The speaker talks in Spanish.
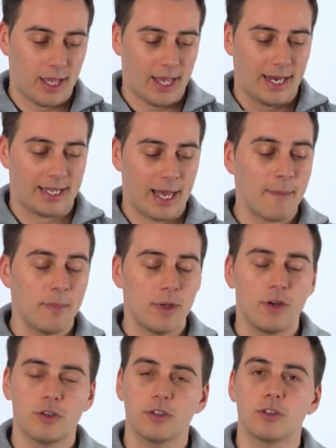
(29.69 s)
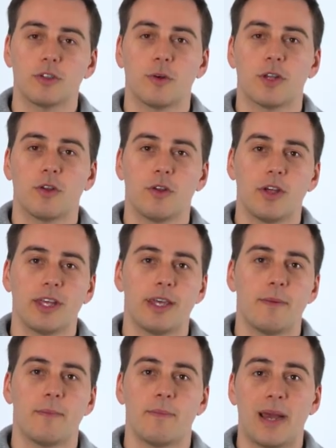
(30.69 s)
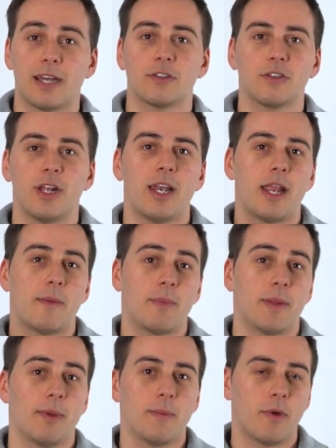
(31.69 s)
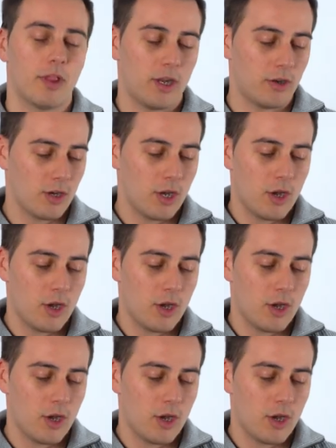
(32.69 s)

el cambio, sobre todo, es que Microsoft en el primer modelo